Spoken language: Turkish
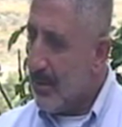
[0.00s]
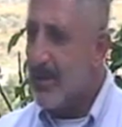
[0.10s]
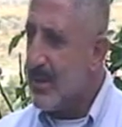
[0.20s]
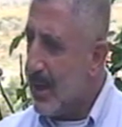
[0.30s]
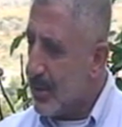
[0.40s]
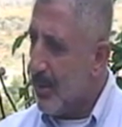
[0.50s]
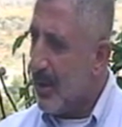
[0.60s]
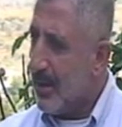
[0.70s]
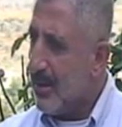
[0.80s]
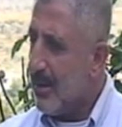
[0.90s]
fazileti
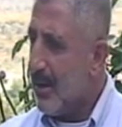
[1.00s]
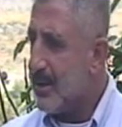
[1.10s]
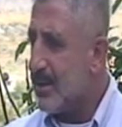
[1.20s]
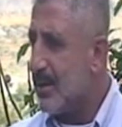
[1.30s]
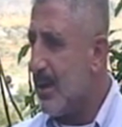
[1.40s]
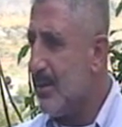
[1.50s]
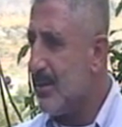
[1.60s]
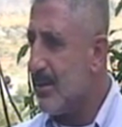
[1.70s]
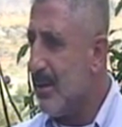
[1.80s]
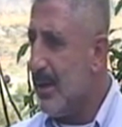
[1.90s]
olan Hazreti
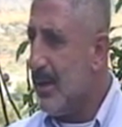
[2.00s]
Ali'dir.